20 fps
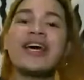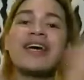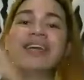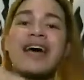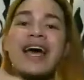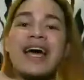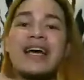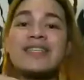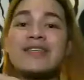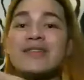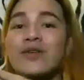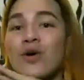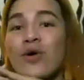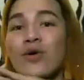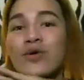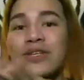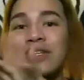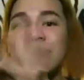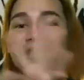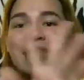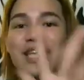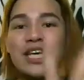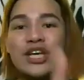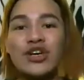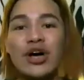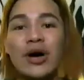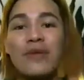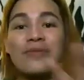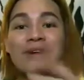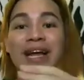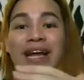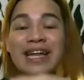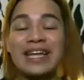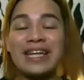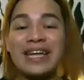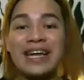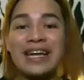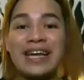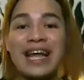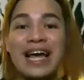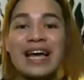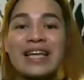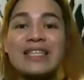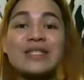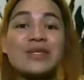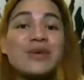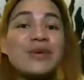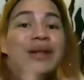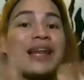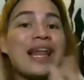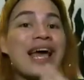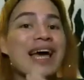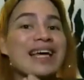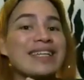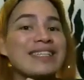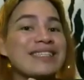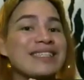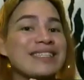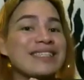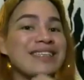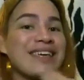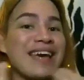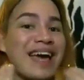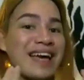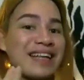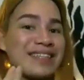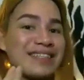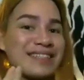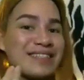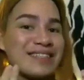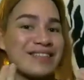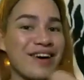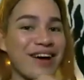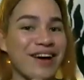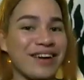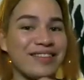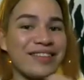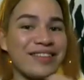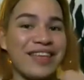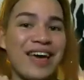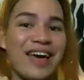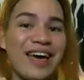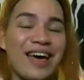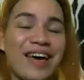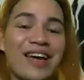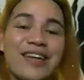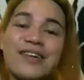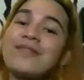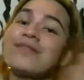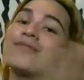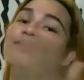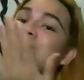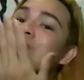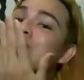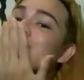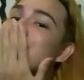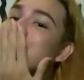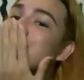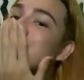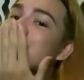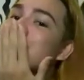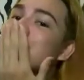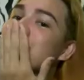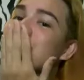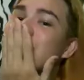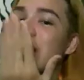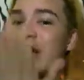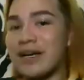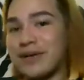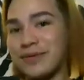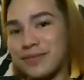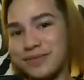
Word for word: So, ayan guys. So, sa tingin ko, I'm ready ka na. So, let's get started. Mm.